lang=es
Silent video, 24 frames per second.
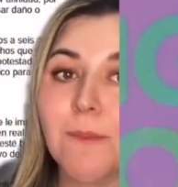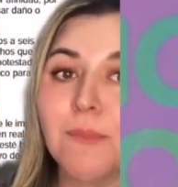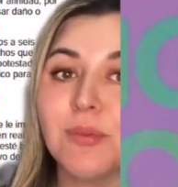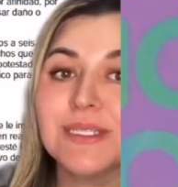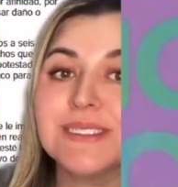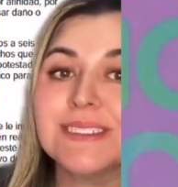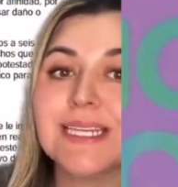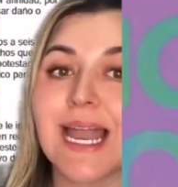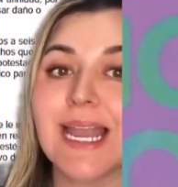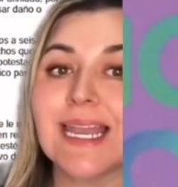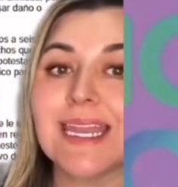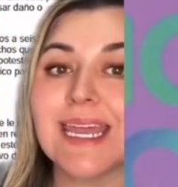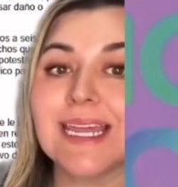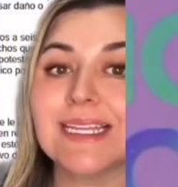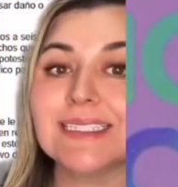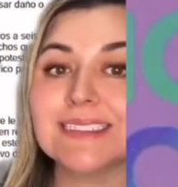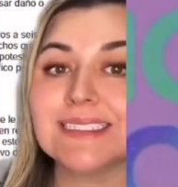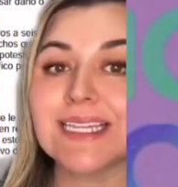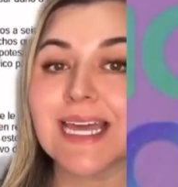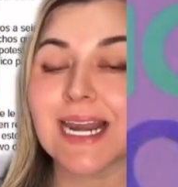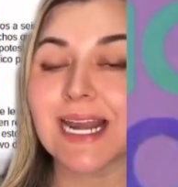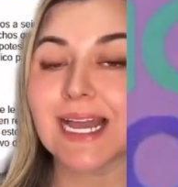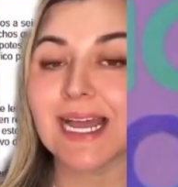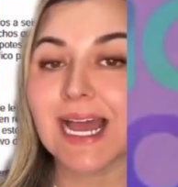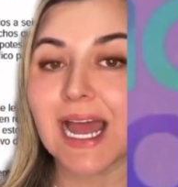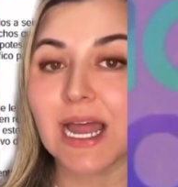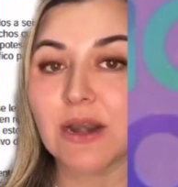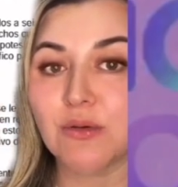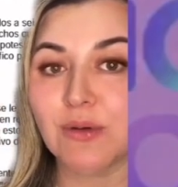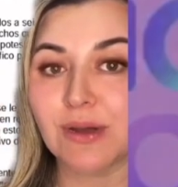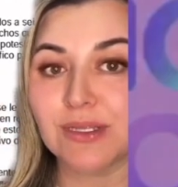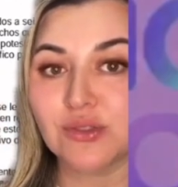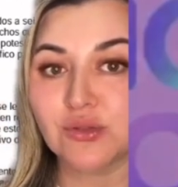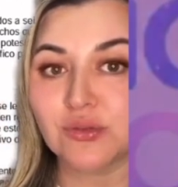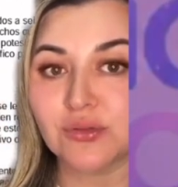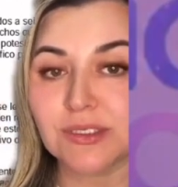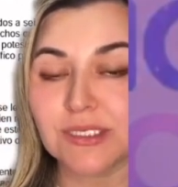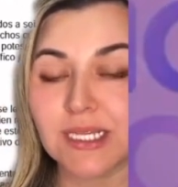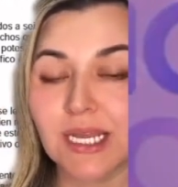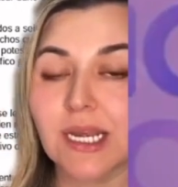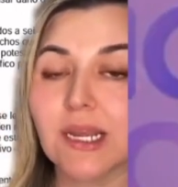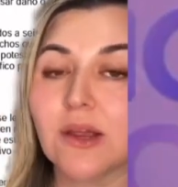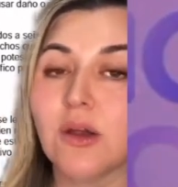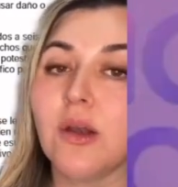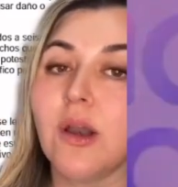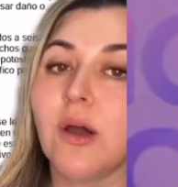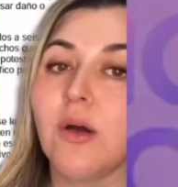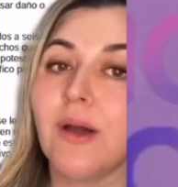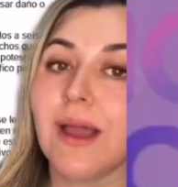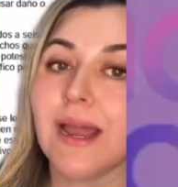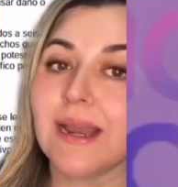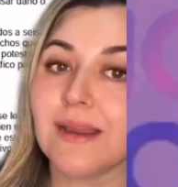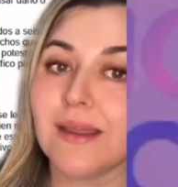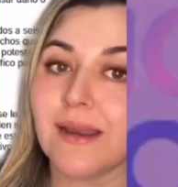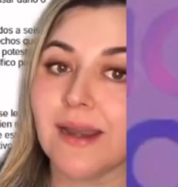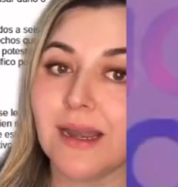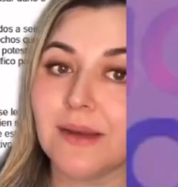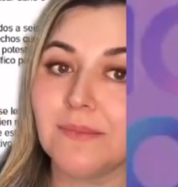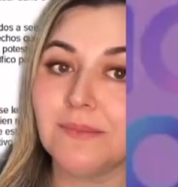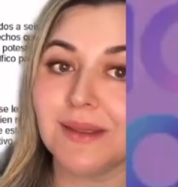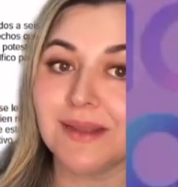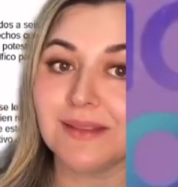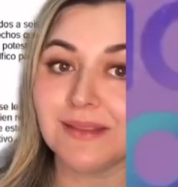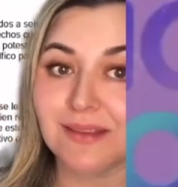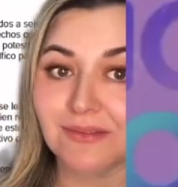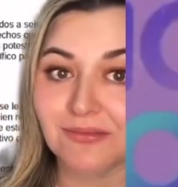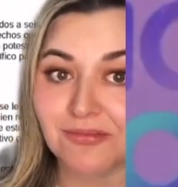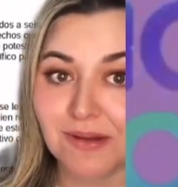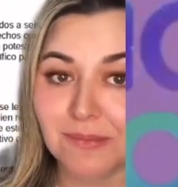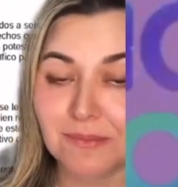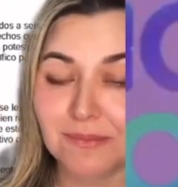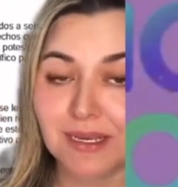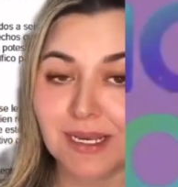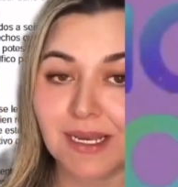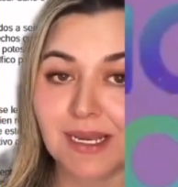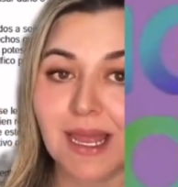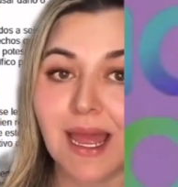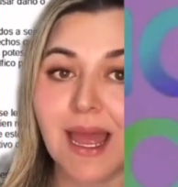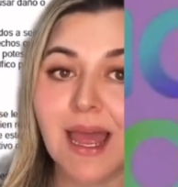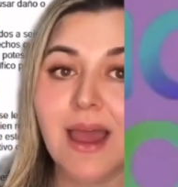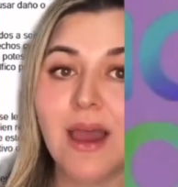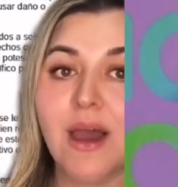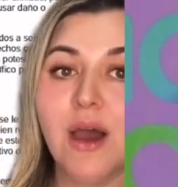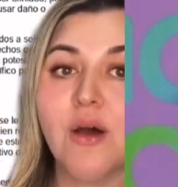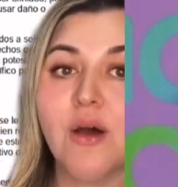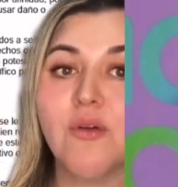pues alguien cercano a su círculo, generalmente familia,